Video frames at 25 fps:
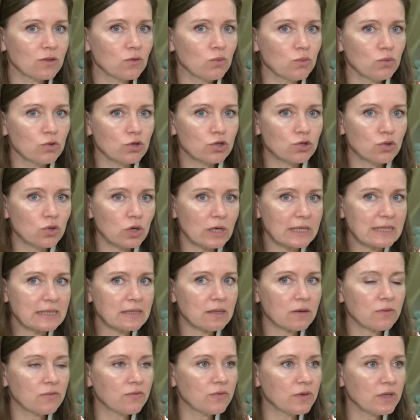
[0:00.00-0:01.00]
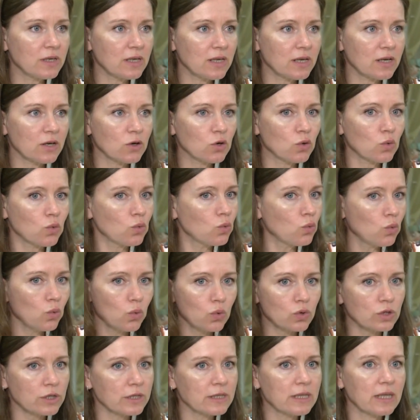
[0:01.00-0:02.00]
думаю, что ростовые
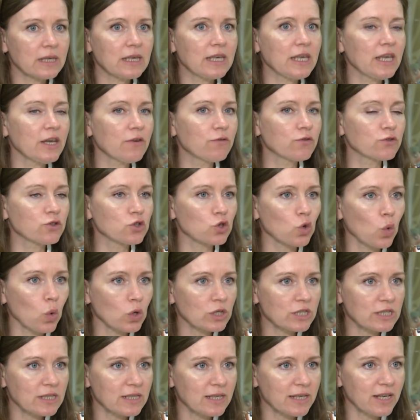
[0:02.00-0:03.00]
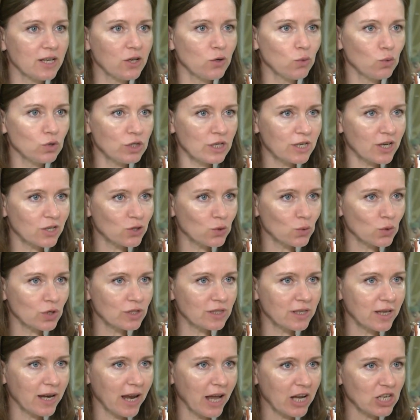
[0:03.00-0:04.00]
куклы, такие взрослые люди, которые
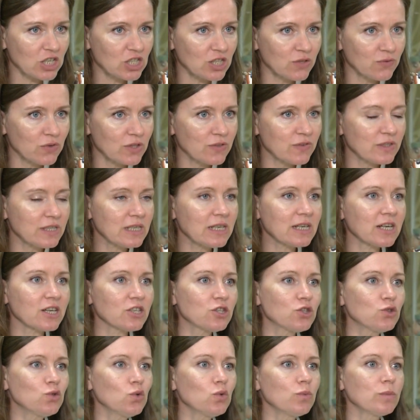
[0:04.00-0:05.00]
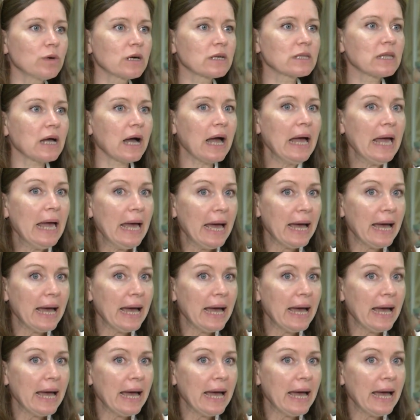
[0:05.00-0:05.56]
наряжены вот в этих костюмах, да,